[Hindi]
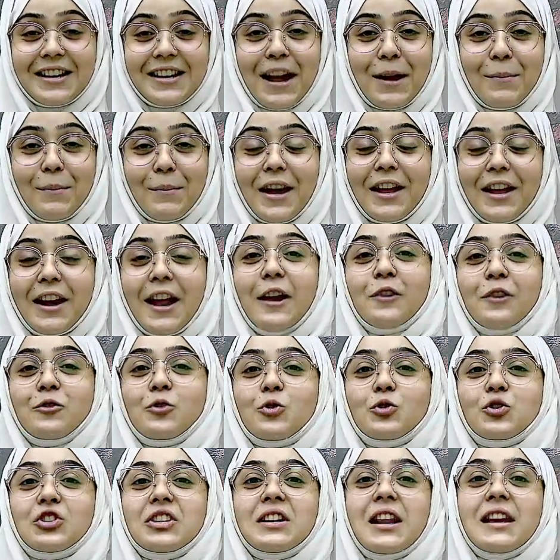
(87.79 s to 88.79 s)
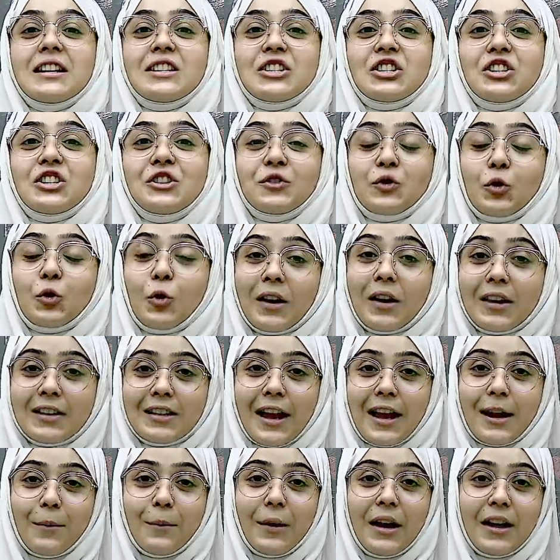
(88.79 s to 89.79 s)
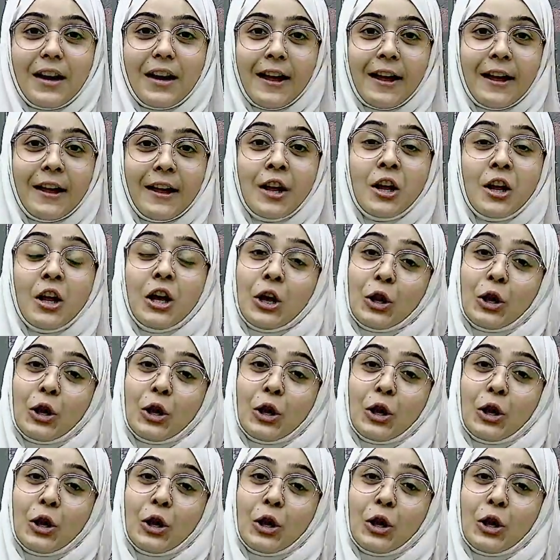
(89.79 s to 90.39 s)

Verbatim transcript: टाइम आ रहा है कुछ नई चीज़ों का टाइम आ रहा है